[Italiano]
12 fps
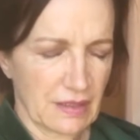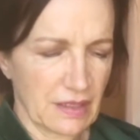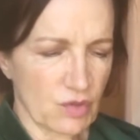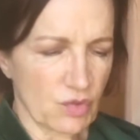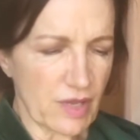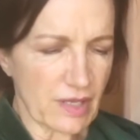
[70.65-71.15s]

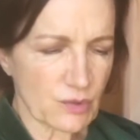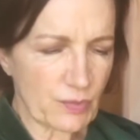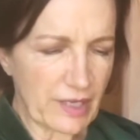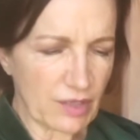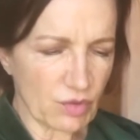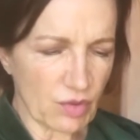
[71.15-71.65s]
il cui
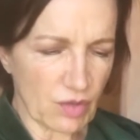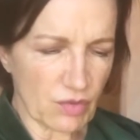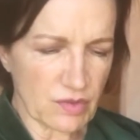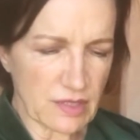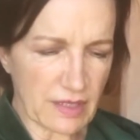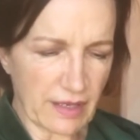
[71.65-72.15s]
aspetto
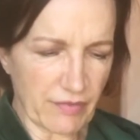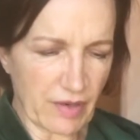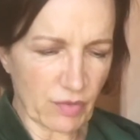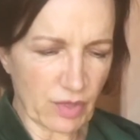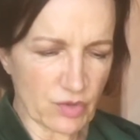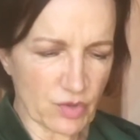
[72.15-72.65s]
annunziava
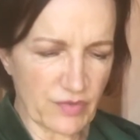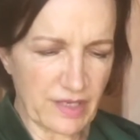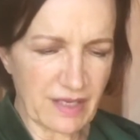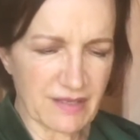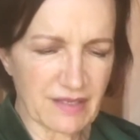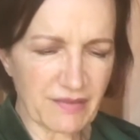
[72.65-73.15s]
una
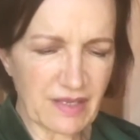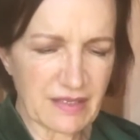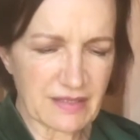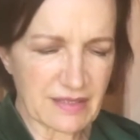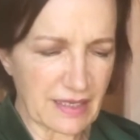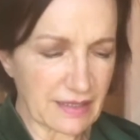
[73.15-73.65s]
giovinezza
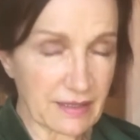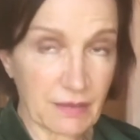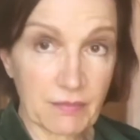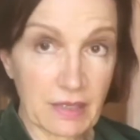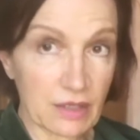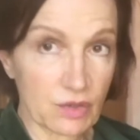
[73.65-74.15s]
avanzata
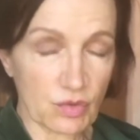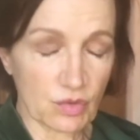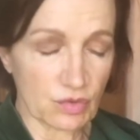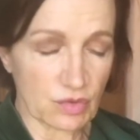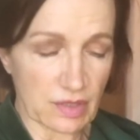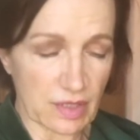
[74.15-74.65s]
ma
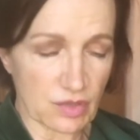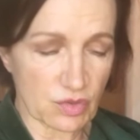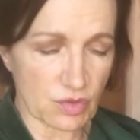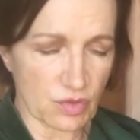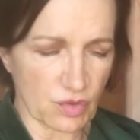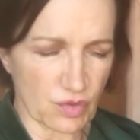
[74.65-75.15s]
non
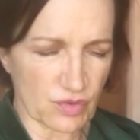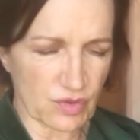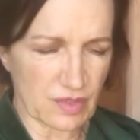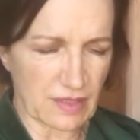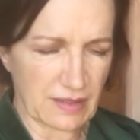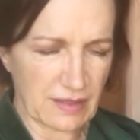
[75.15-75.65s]

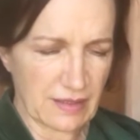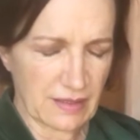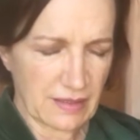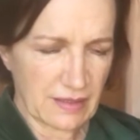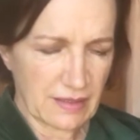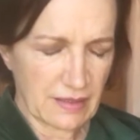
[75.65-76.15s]
trascorsa,
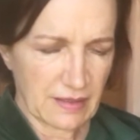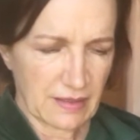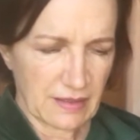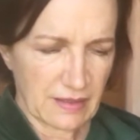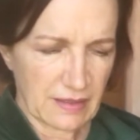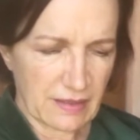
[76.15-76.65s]

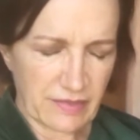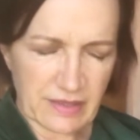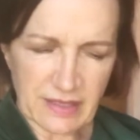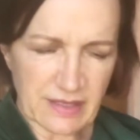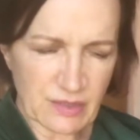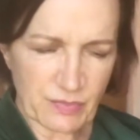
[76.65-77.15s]
e vi
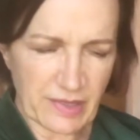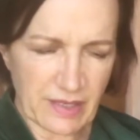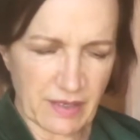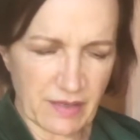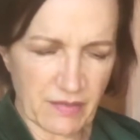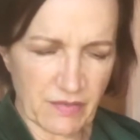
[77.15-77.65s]

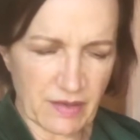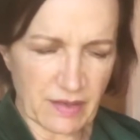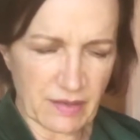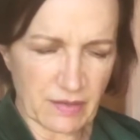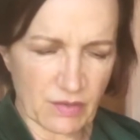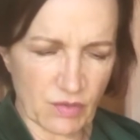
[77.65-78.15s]

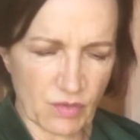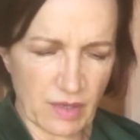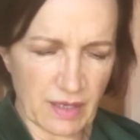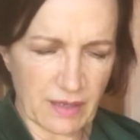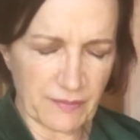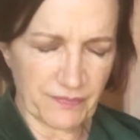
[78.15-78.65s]
traspariva
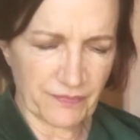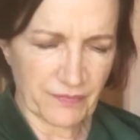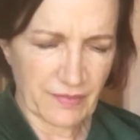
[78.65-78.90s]
una